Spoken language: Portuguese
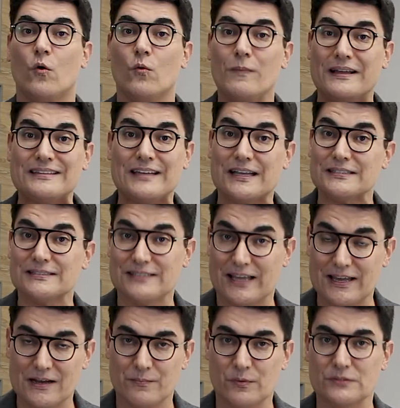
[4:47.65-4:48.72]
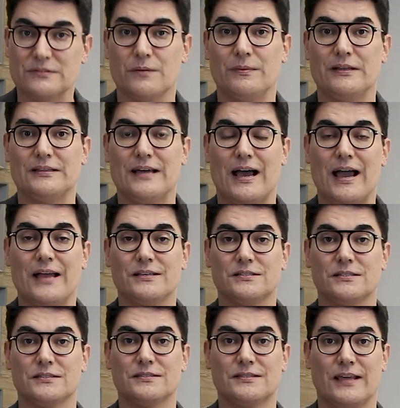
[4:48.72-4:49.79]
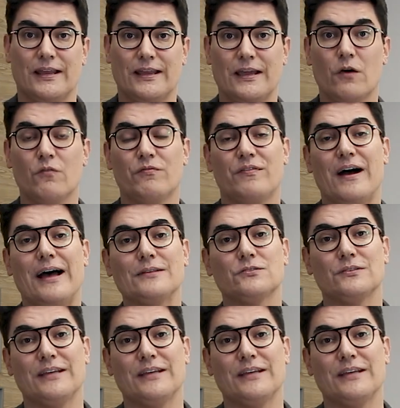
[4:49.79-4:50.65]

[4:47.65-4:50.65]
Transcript: Uma terceira possibilidade seria o fato